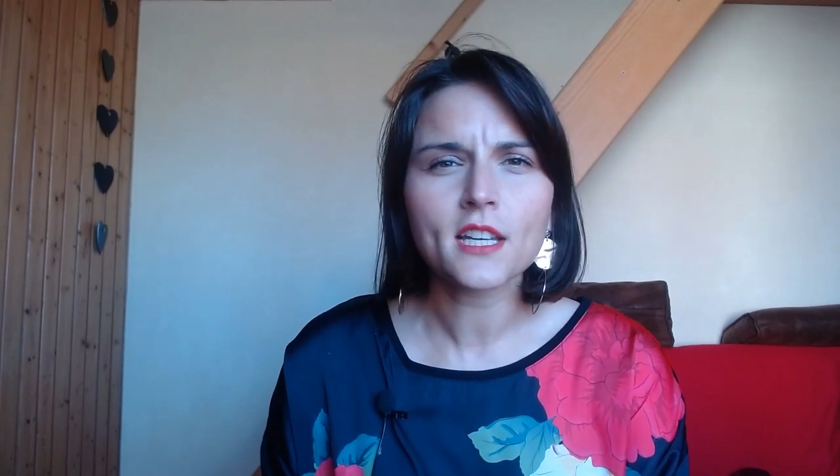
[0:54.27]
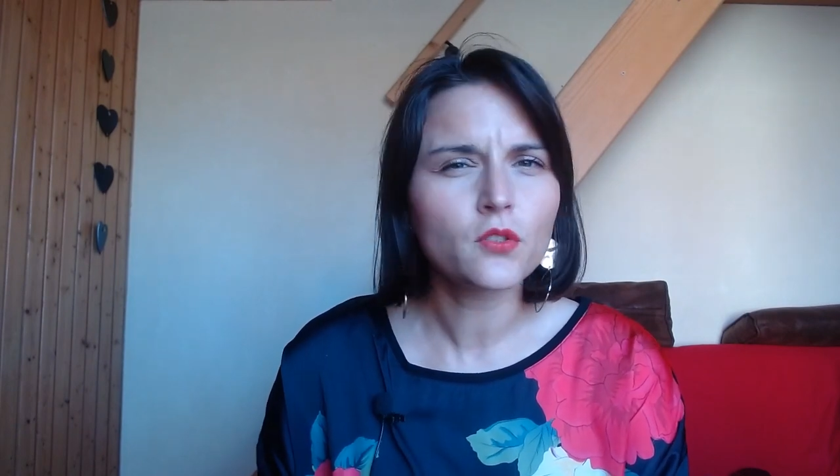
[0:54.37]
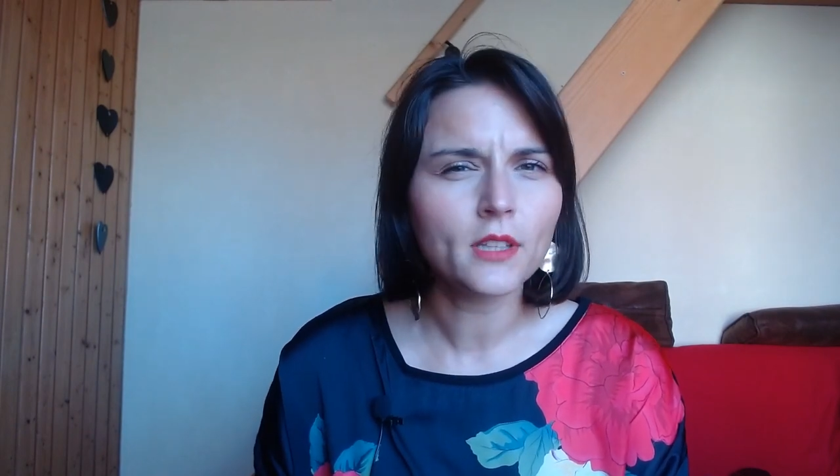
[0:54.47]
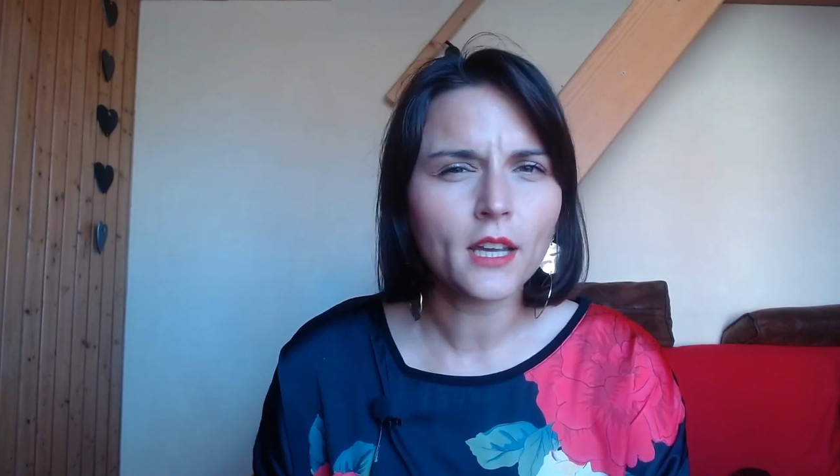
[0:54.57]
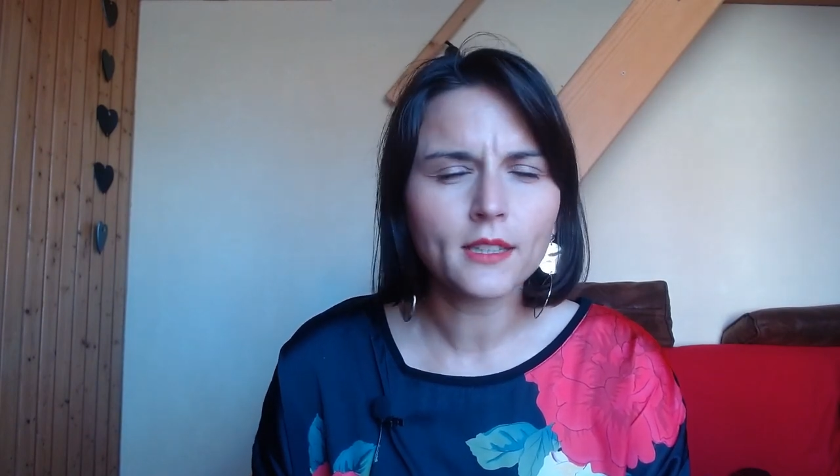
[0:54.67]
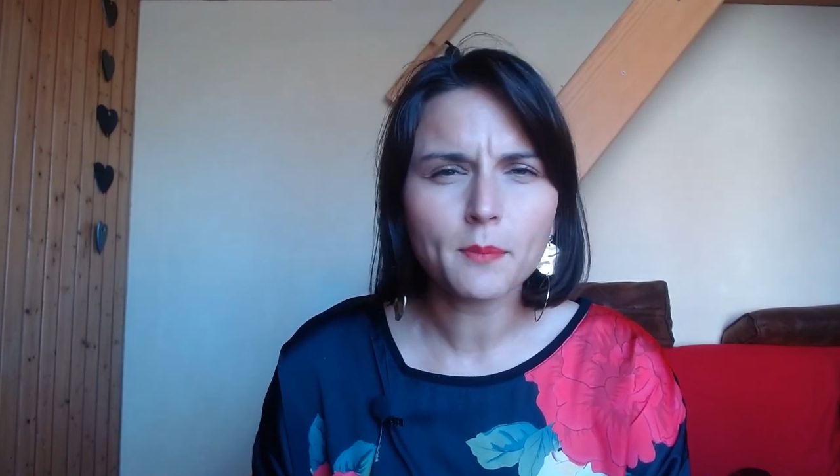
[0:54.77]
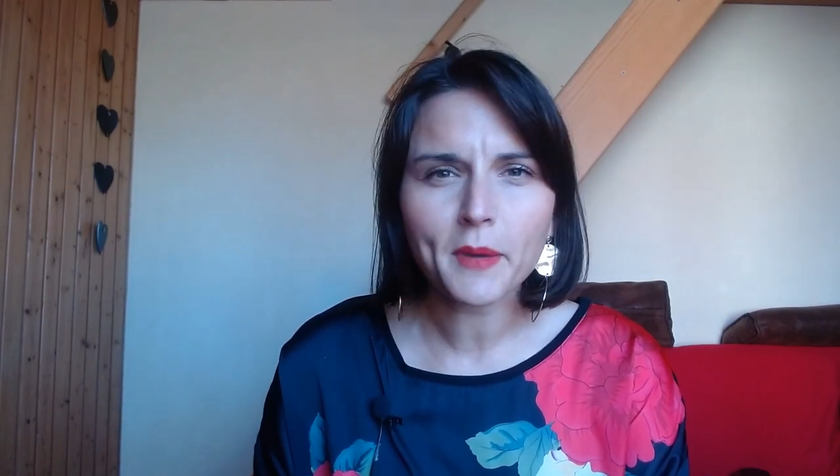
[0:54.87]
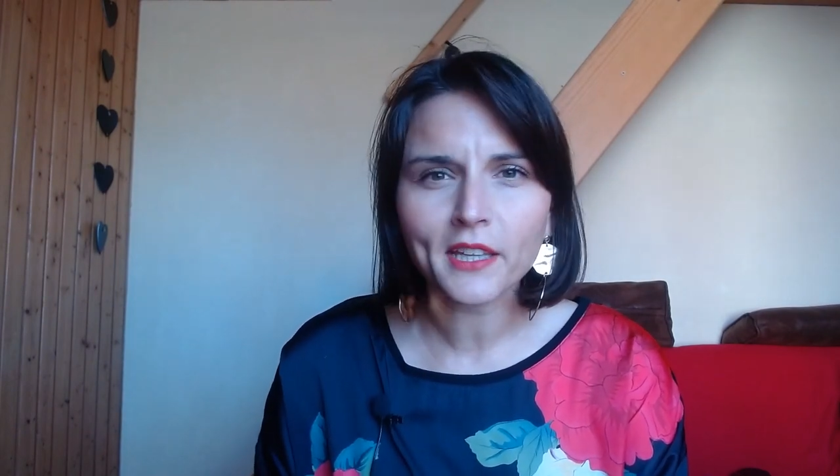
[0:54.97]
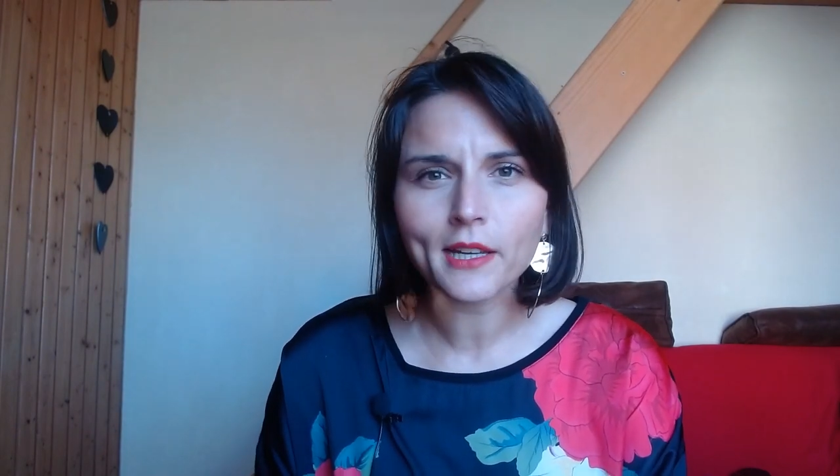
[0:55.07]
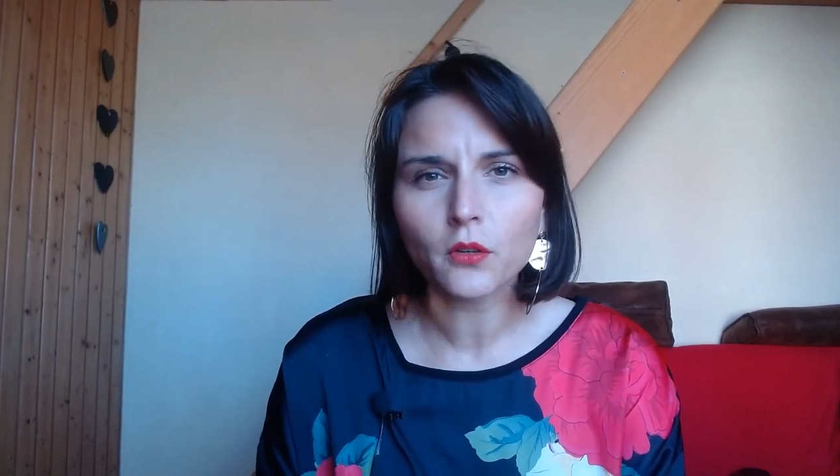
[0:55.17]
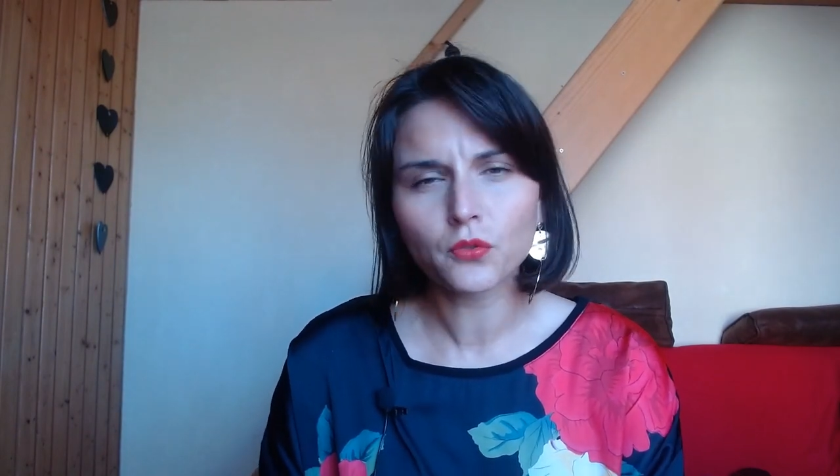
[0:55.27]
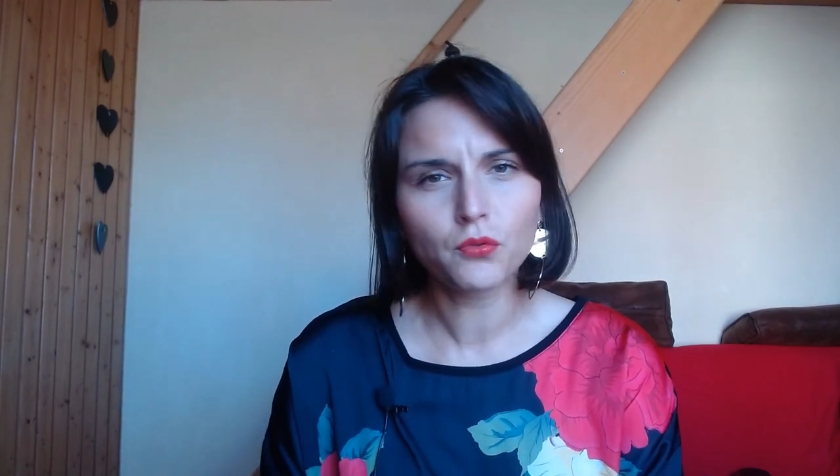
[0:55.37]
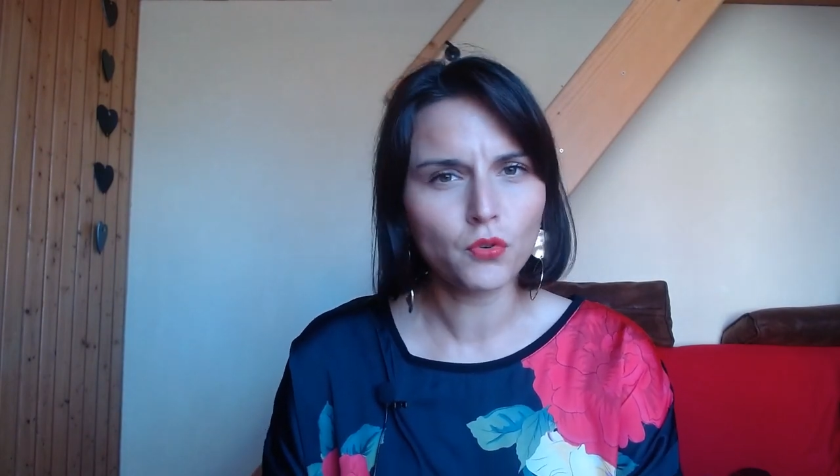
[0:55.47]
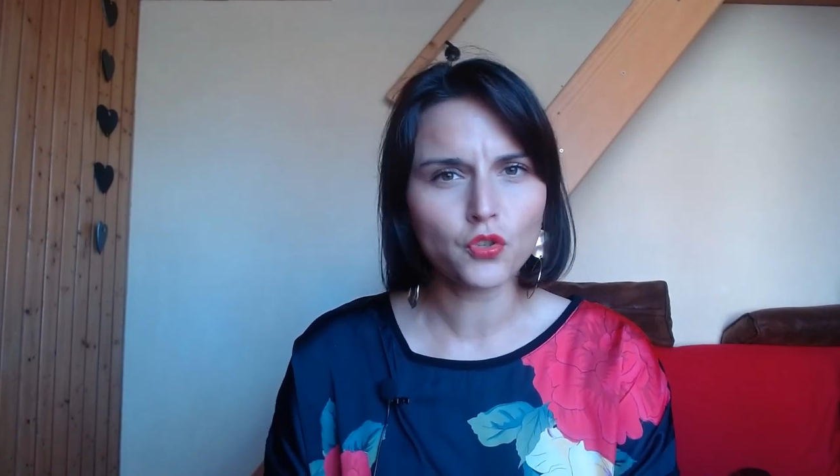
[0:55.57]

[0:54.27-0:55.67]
architectes hyper talentueux,